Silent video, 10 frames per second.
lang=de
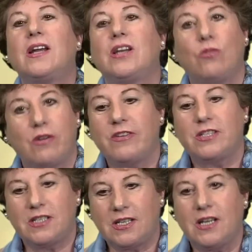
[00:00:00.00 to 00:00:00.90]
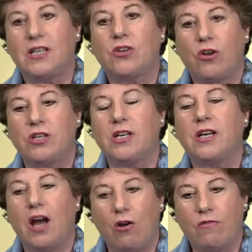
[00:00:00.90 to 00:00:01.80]
an der Universität
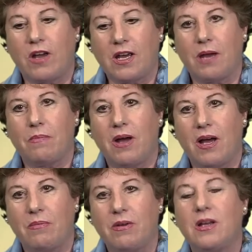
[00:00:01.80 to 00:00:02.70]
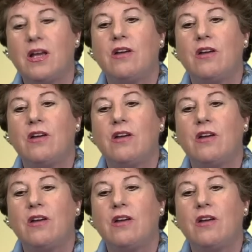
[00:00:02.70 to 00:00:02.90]
Göttingen aufgegeben habe,